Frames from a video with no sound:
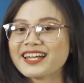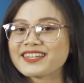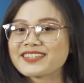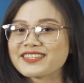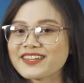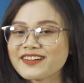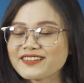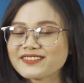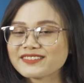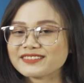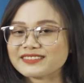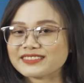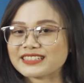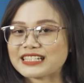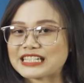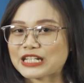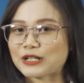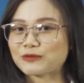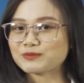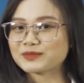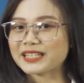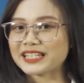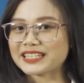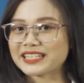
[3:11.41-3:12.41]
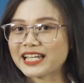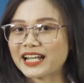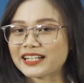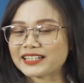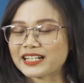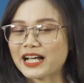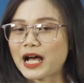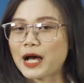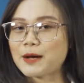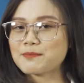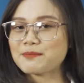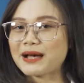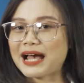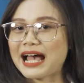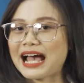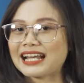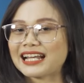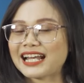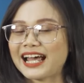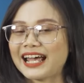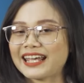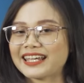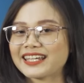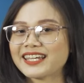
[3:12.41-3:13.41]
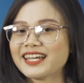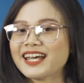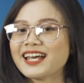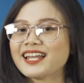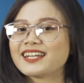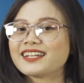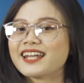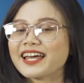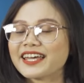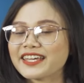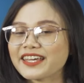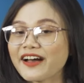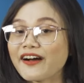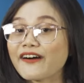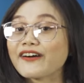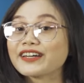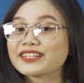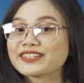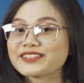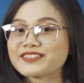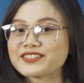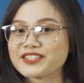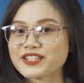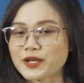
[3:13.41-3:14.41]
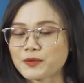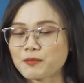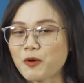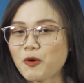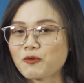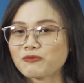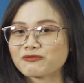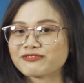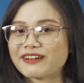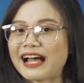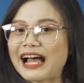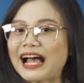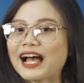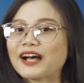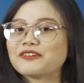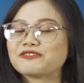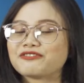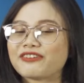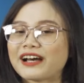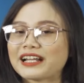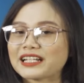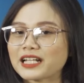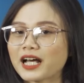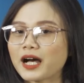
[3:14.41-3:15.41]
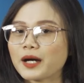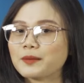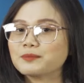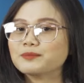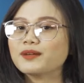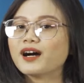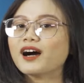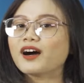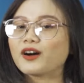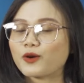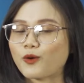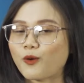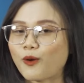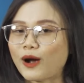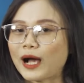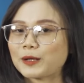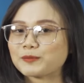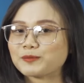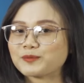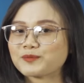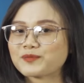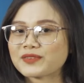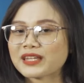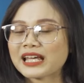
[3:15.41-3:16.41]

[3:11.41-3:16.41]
Nhưng trong tiếng Nhật âm A lại lấy hơi từ dưới bụng và phát âm ở cổ họng